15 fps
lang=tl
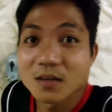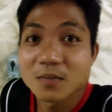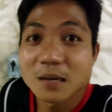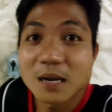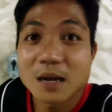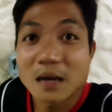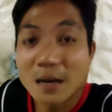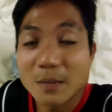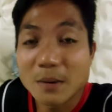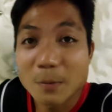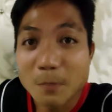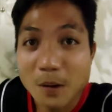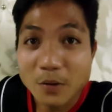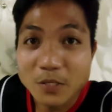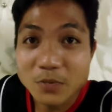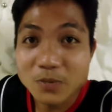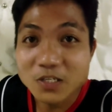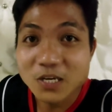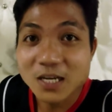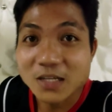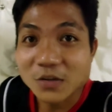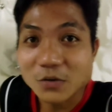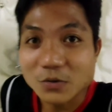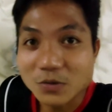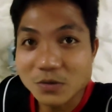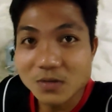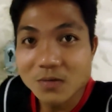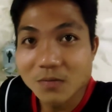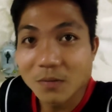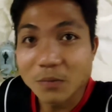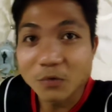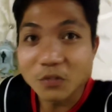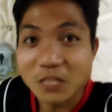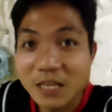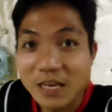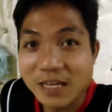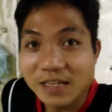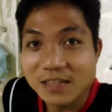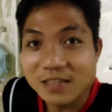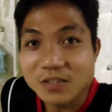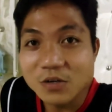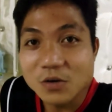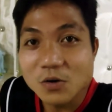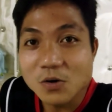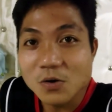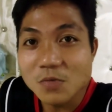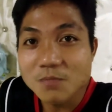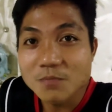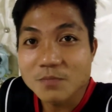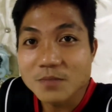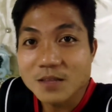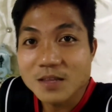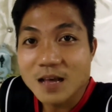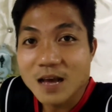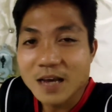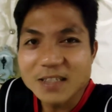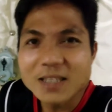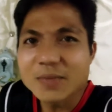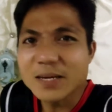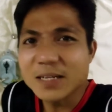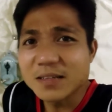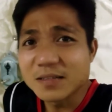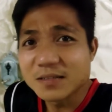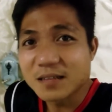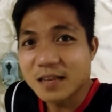para magpawis masyado kaputikan. So, ayos naman.